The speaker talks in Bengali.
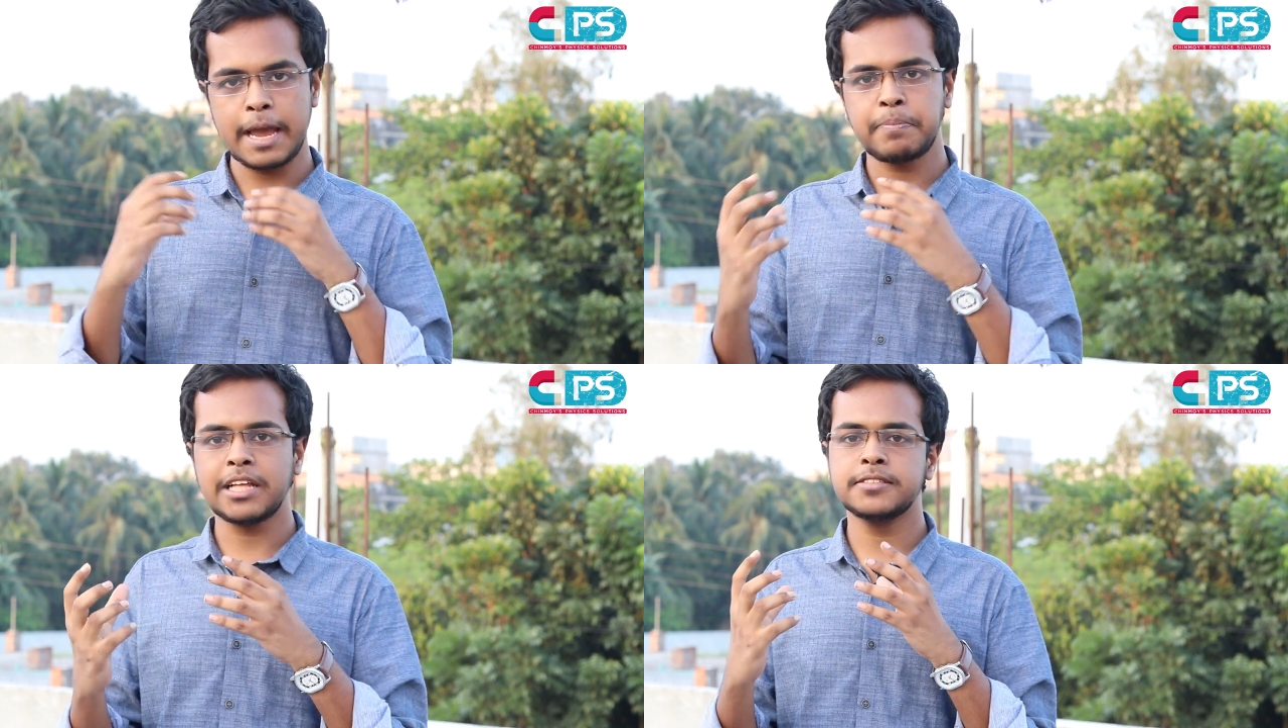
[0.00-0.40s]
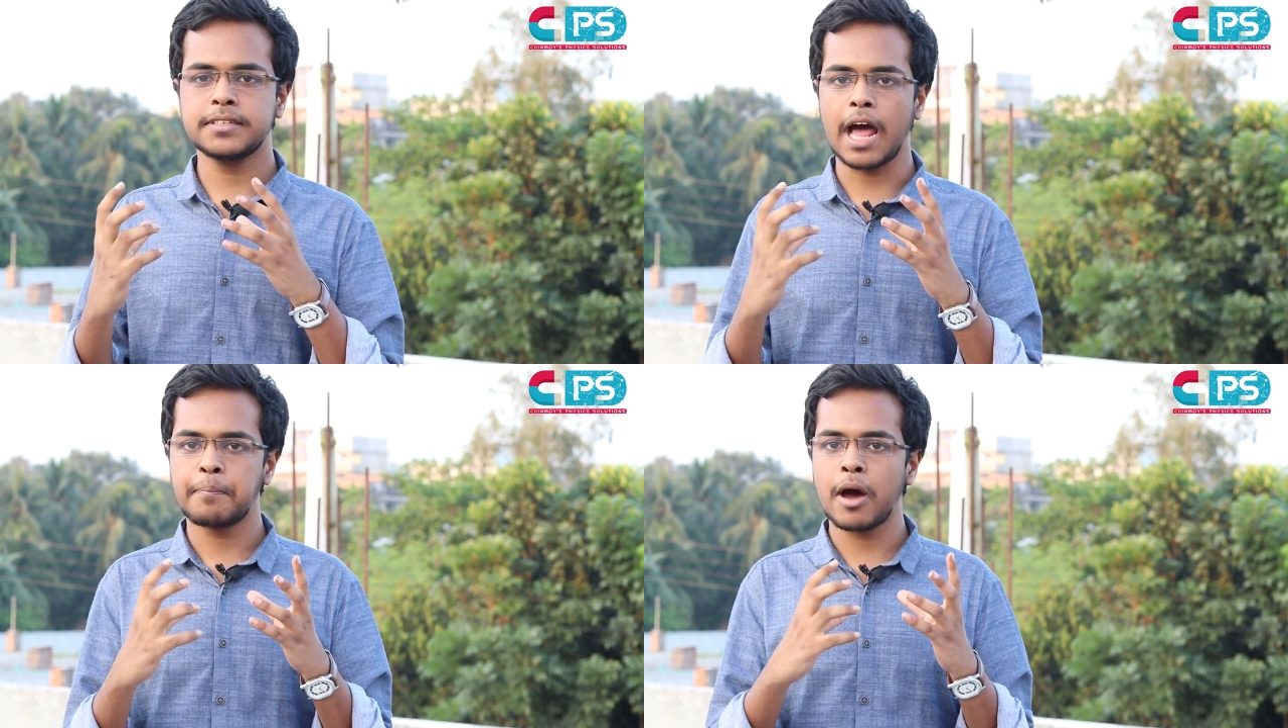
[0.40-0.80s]
এ প্লাস
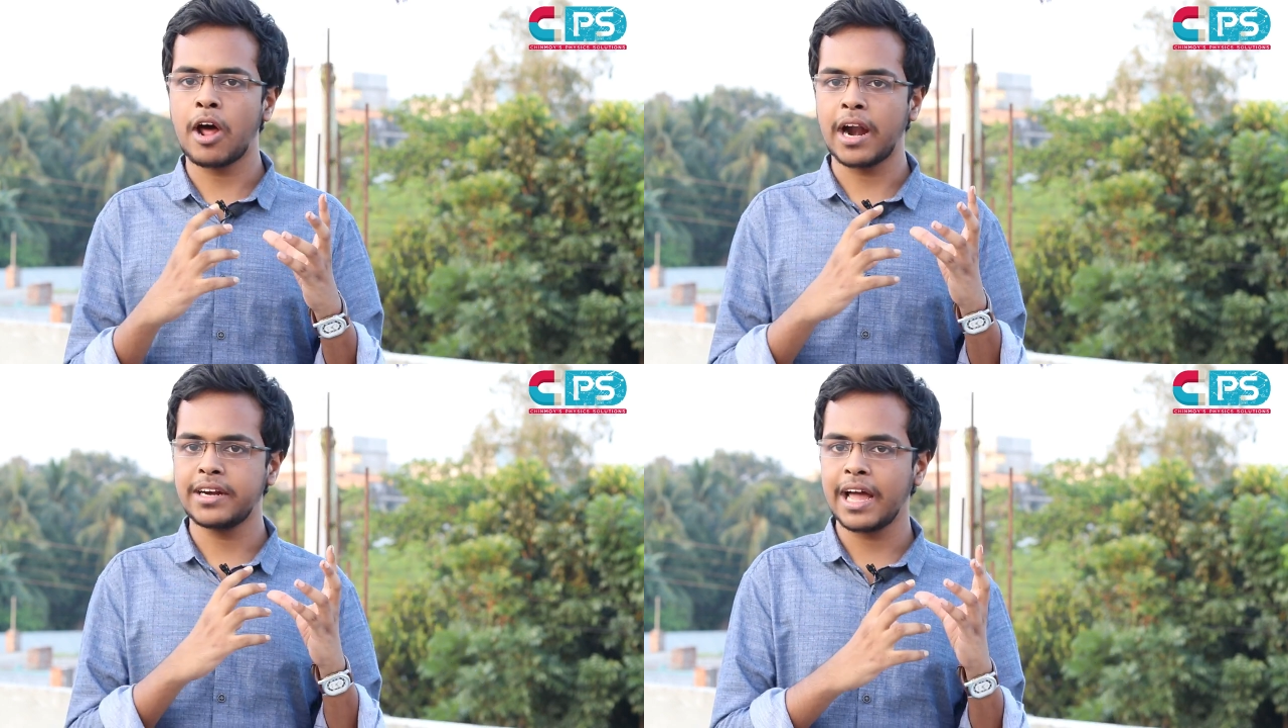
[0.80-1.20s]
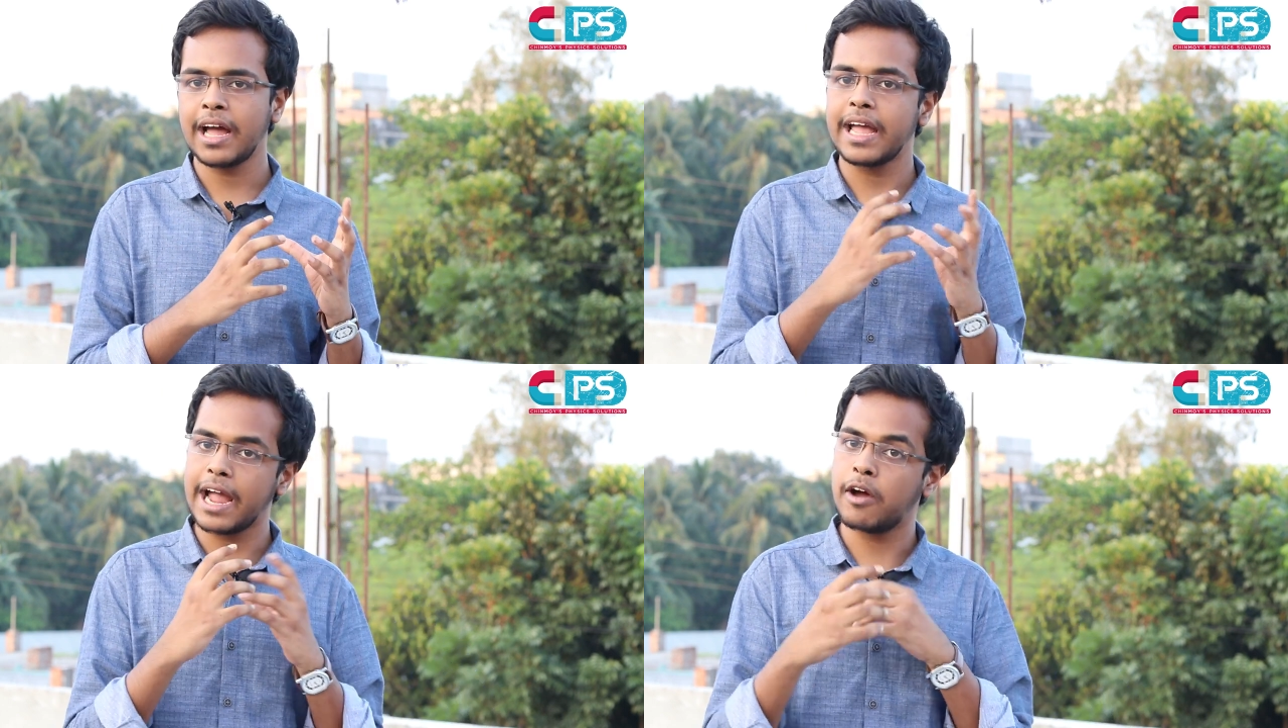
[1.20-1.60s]
না পাওয়ার হারটা
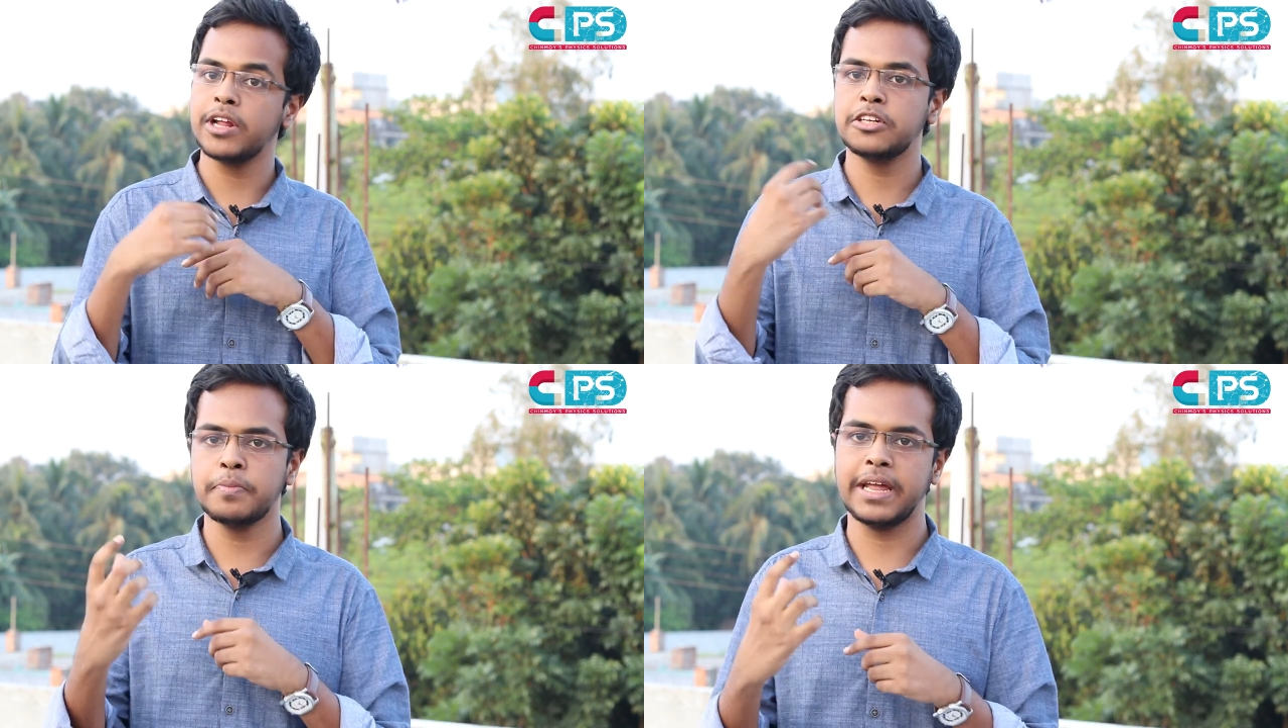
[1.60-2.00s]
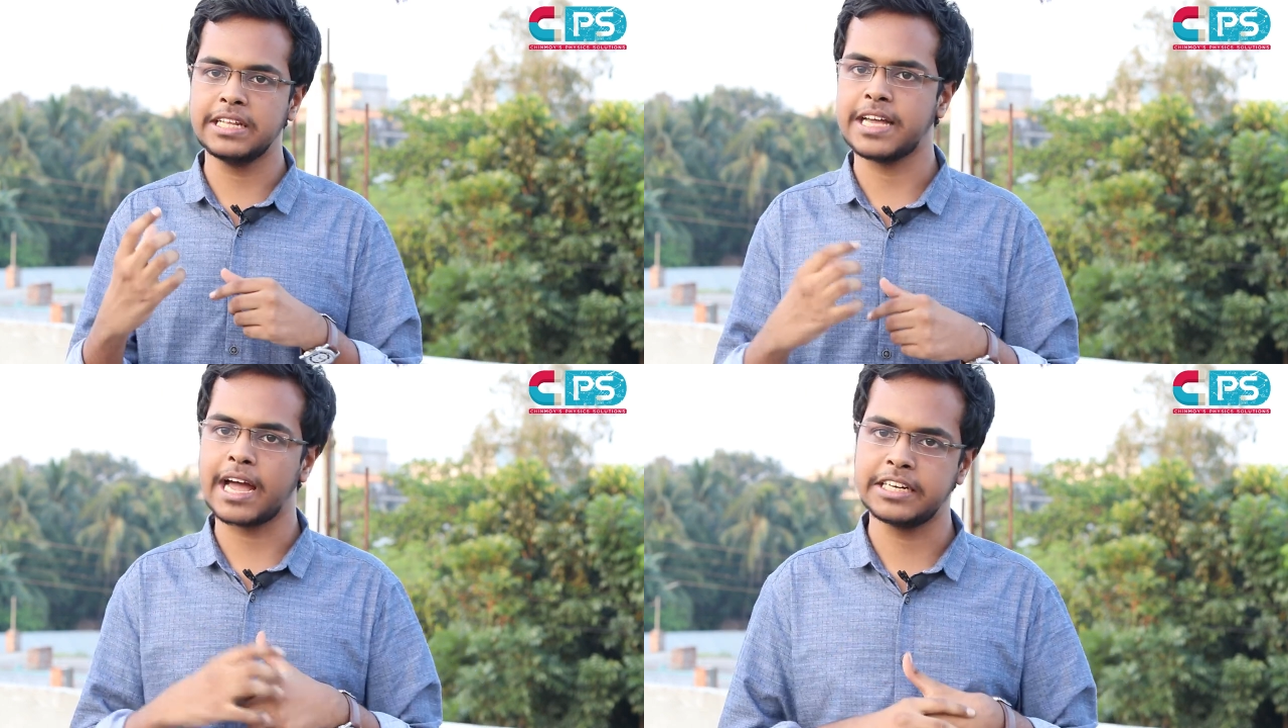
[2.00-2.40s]
এখন একটু
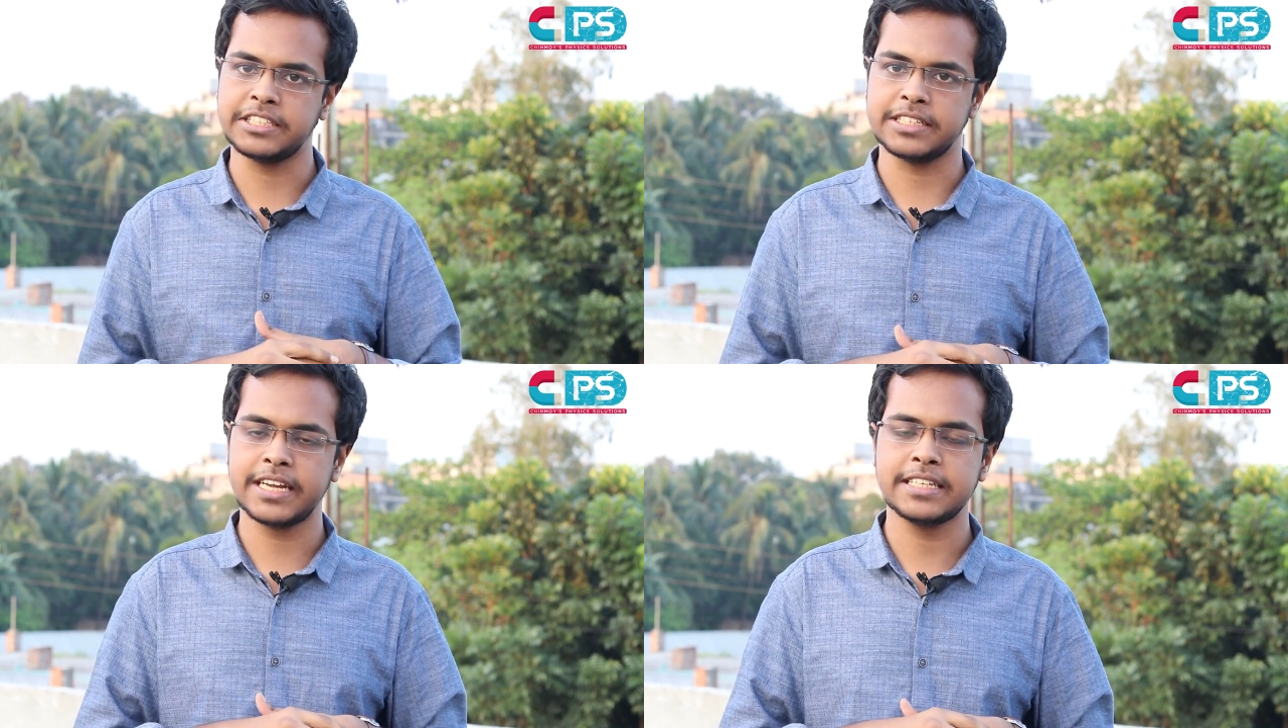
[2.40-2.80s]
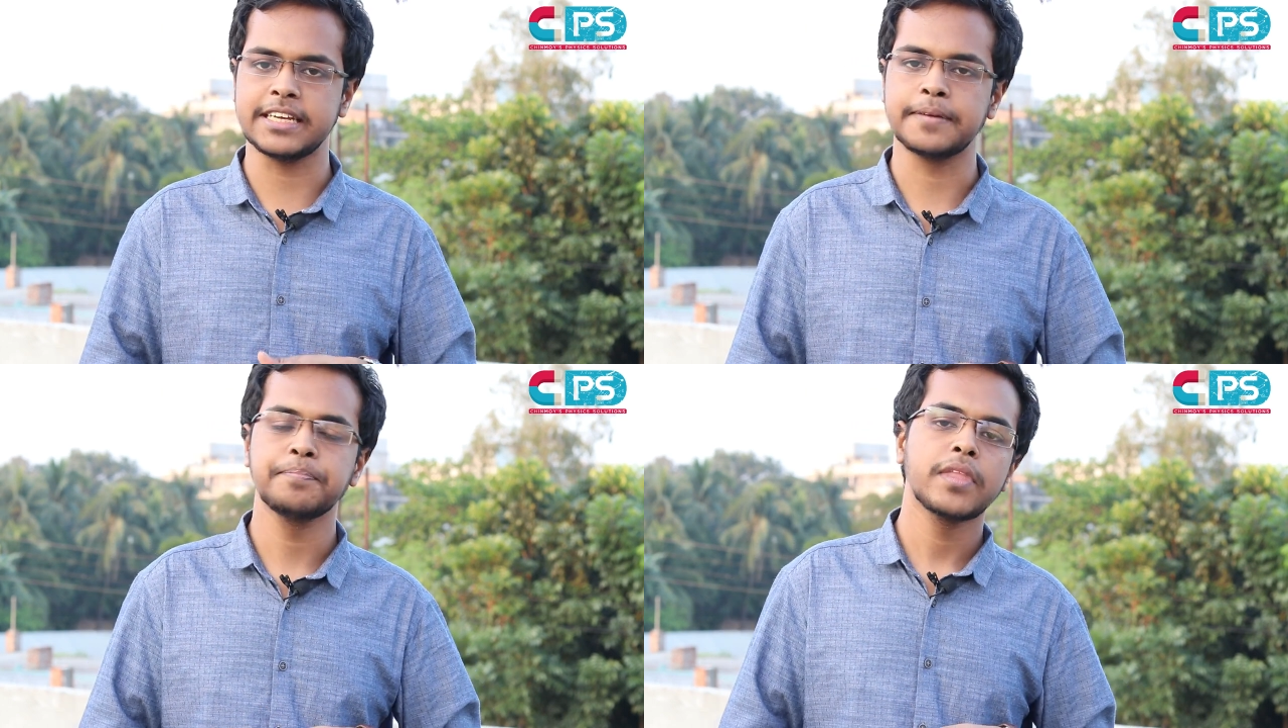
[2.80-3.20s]
বেড়েছে আগের চেয়ে ঠিক আছে